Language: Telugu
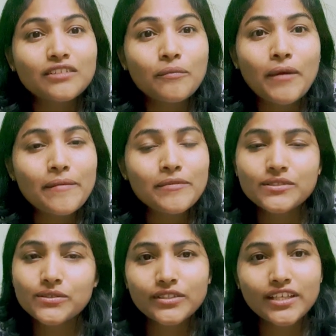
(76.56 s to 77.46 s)
నాకు భయం
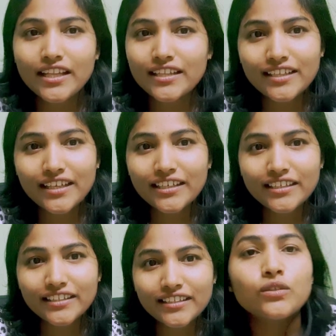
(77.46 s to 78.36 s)
ఇస్తుంది అది ఇది అని
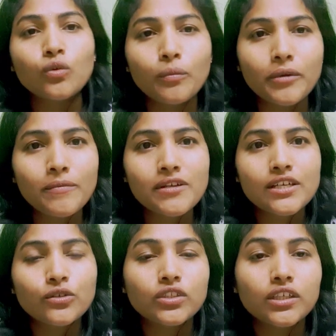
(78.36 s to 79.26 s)
అంటది సో బిగ్
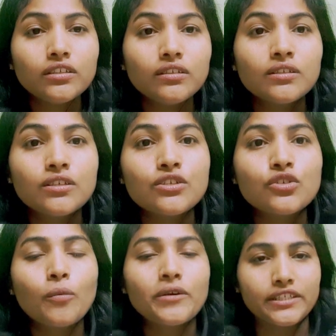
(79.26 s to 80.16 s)
బాస్ అడుగుతాడు
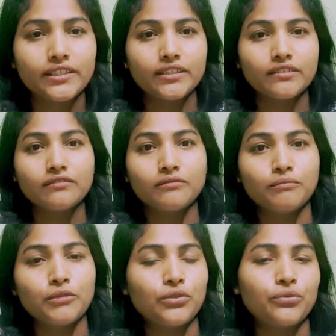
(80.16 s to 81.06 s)
శోభా శెట్టి
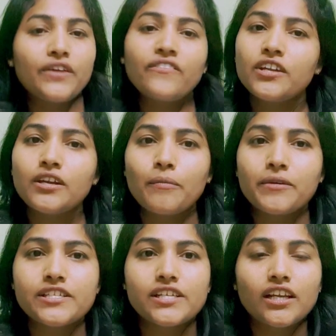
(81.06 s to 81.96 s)
మీరు ఎవరిని
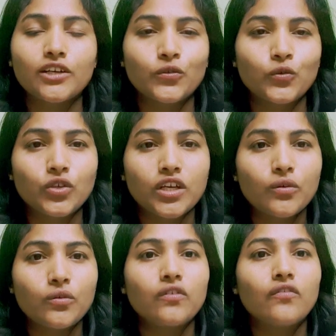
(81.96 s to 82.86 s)
నామినేట్
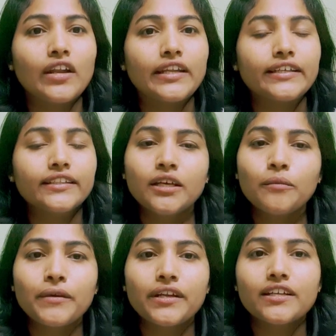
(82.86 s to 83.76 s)
చేయాలనుకుంటున్నారో వాళ్ళ
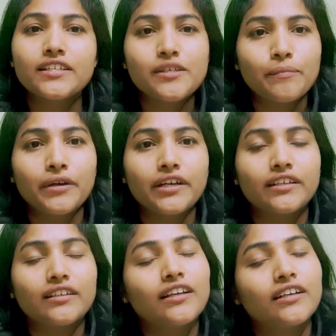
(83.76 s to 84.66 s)
ఇద్దరు పేర్లని
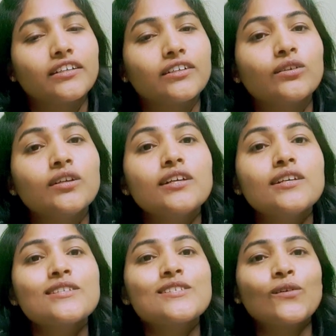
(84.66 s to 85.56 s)
చెప్పండి అని అంటారు
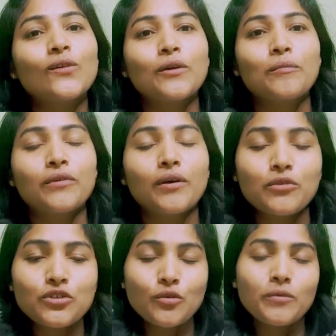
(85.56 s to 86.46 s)
సో ఇప్పుడు
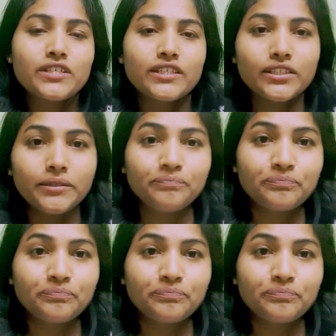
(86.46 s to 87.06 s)
అప్పుడు శోభ శెట్టి